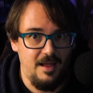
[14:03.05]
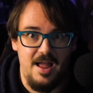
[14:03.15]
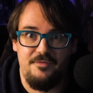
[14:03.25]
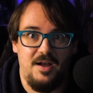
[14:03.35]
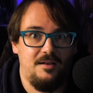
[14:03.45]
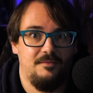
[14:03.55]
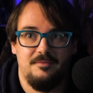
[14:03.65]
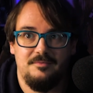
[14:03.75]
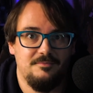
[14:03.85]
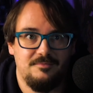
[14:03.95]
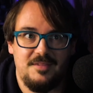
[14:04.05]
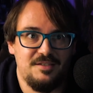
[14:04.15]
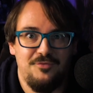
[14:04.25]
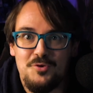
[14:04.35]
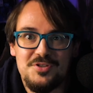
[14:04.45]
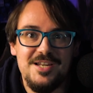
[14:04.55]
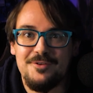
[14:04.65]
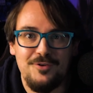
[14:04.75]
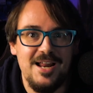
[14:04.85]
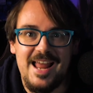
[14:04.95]
Einfach, das
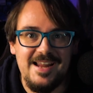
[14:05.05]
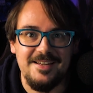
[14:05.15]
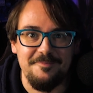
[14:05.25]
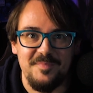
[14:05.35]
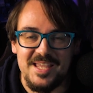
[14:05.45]
funktioniert von alleine.